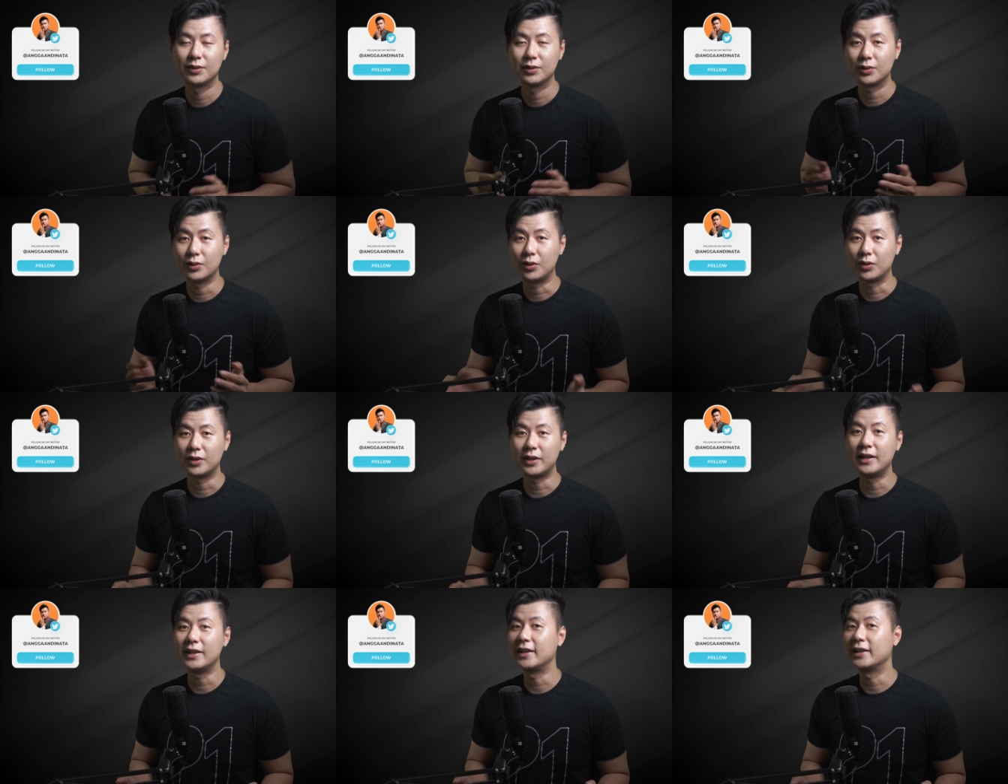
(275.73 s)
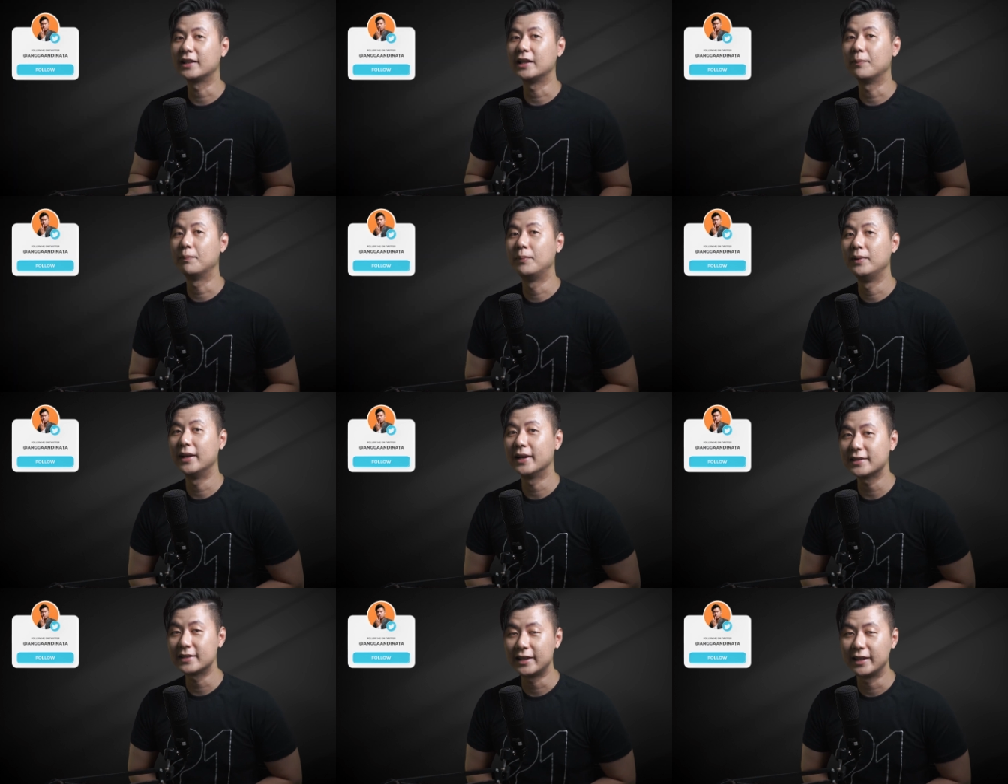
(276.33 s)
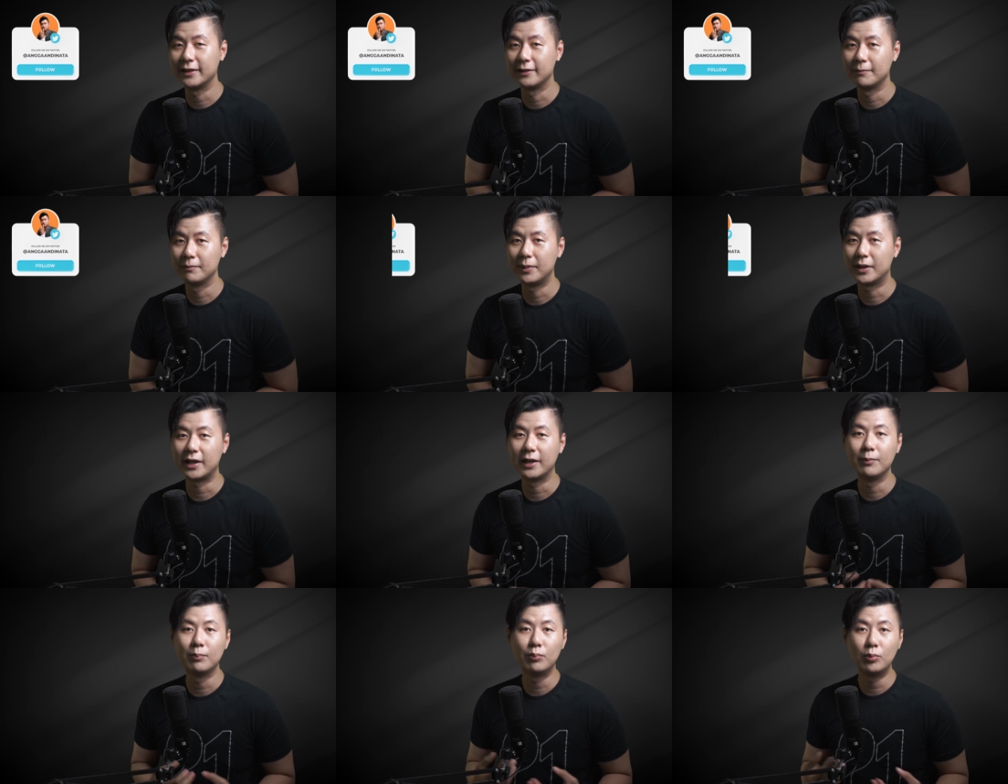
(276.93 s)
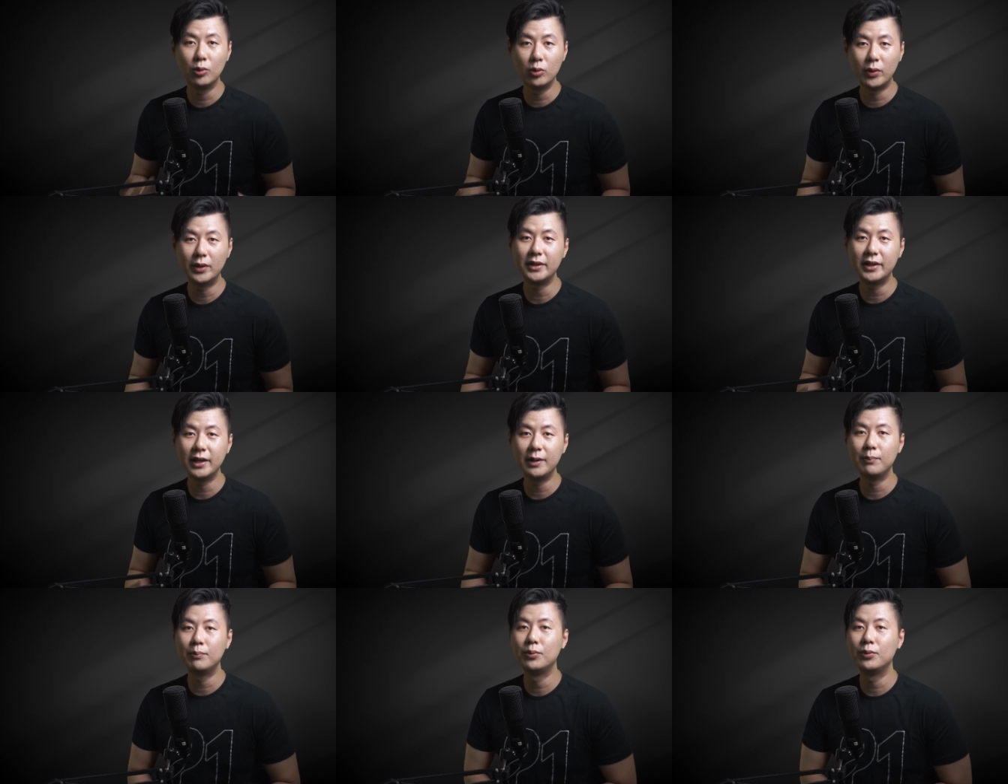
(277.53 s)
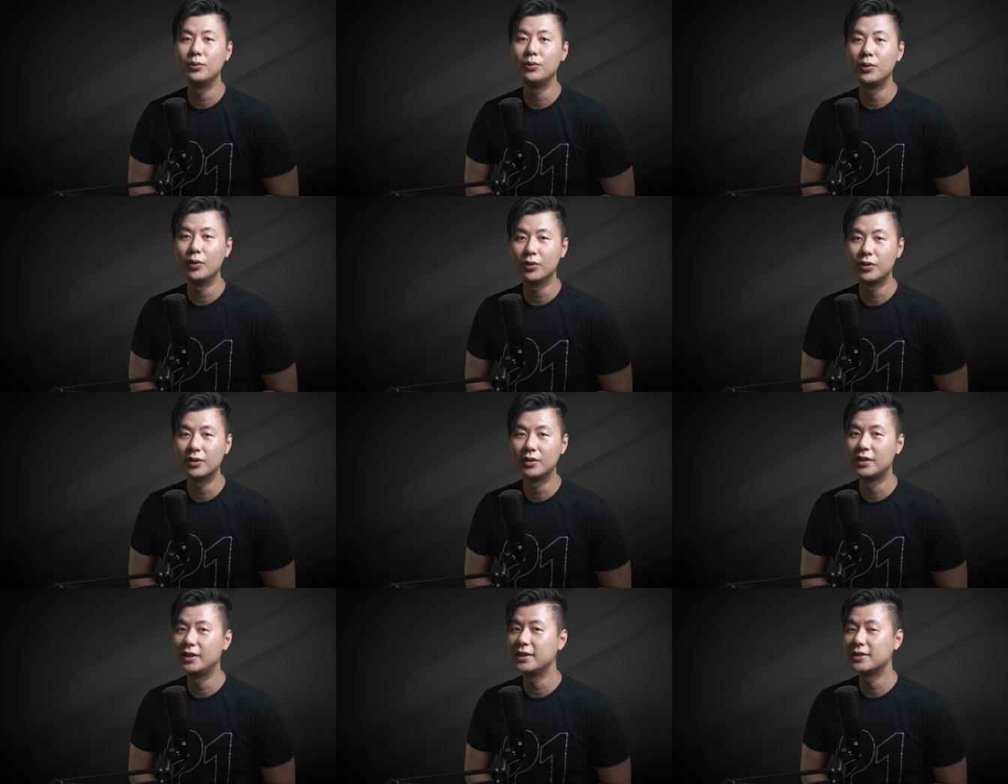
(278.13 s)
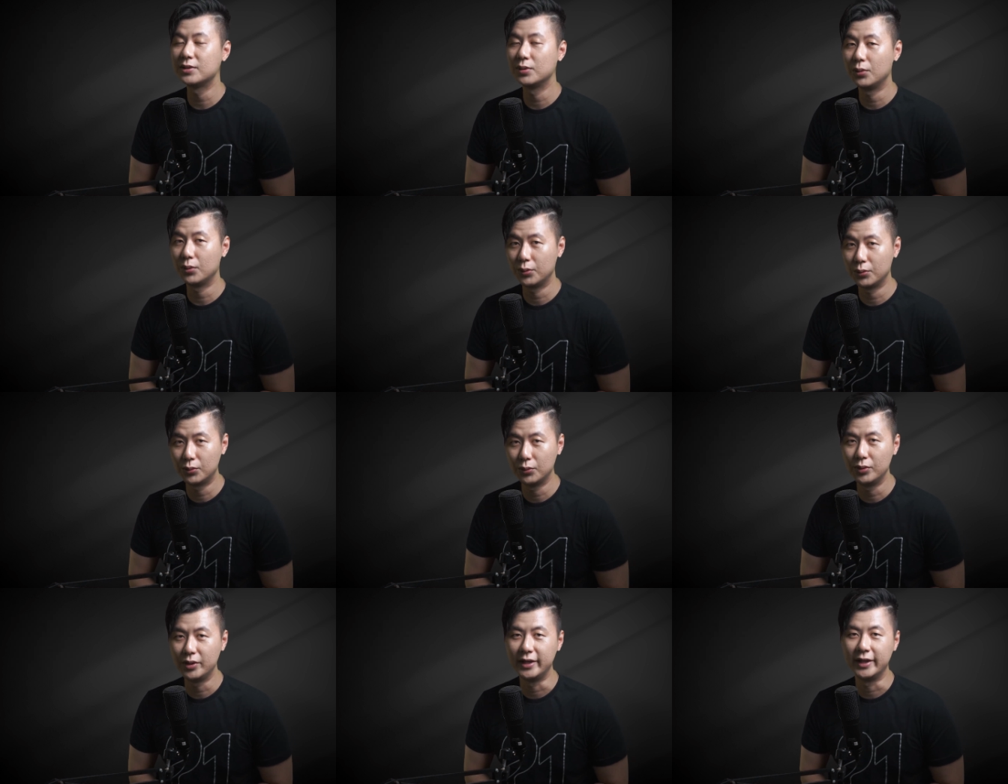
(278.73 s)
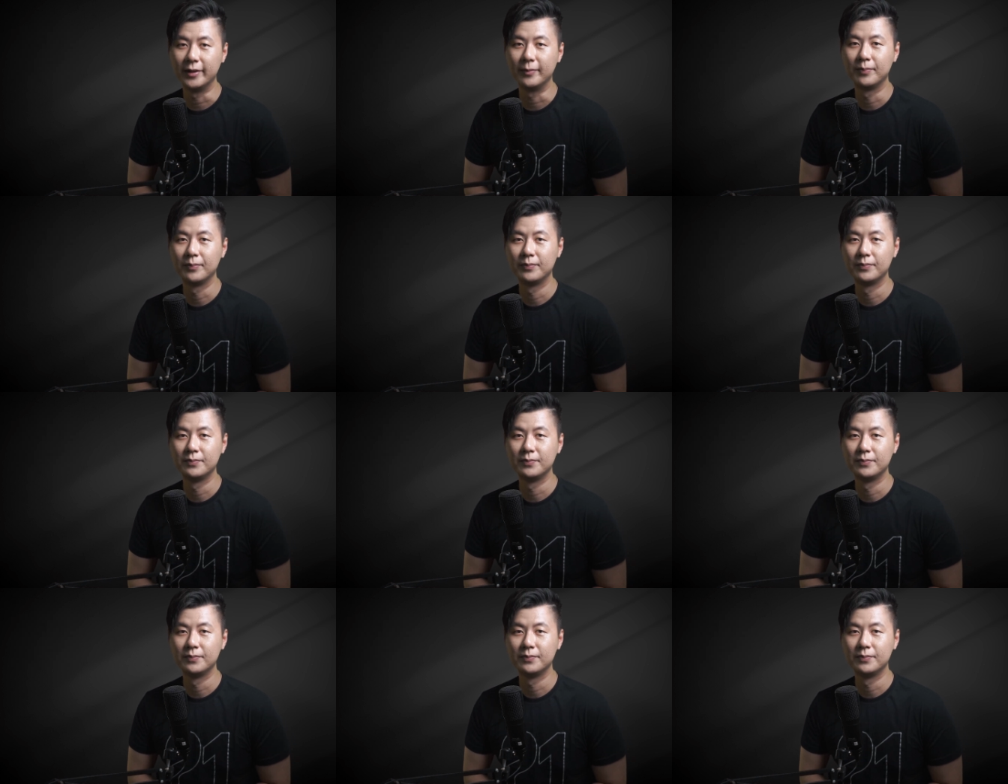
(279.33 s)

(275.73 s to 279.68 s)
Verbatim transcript: Total ada belasan, bahkan puluhan ribu node di seluruh dunia.